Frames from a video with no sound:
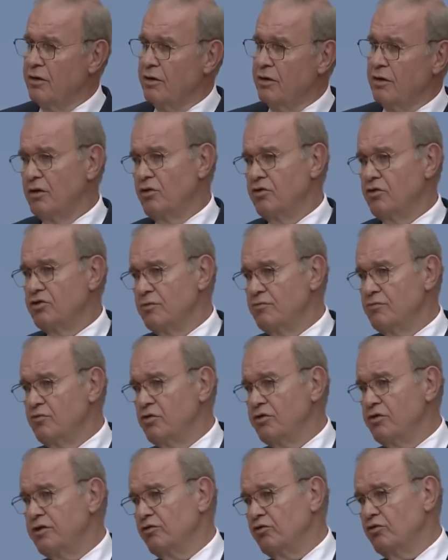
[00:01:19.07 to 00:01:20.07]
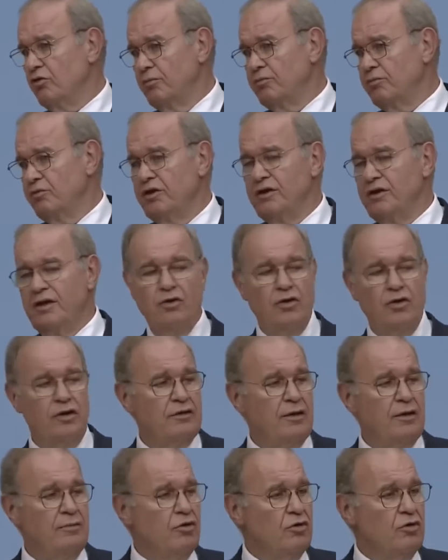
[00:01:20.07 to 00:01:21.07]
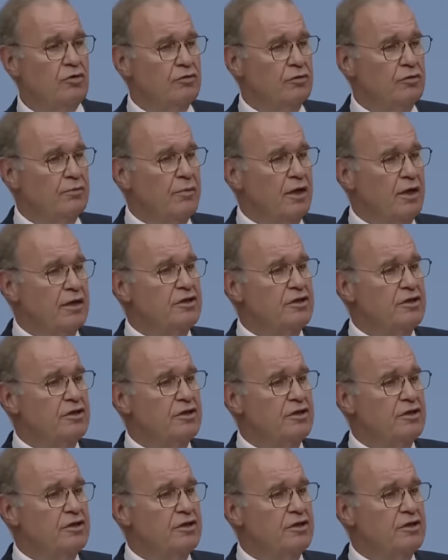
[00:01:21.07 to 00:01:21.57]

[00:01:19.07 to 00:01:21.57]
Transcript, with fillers: Bizden önce bu ülke toplu yine üretemiyordu.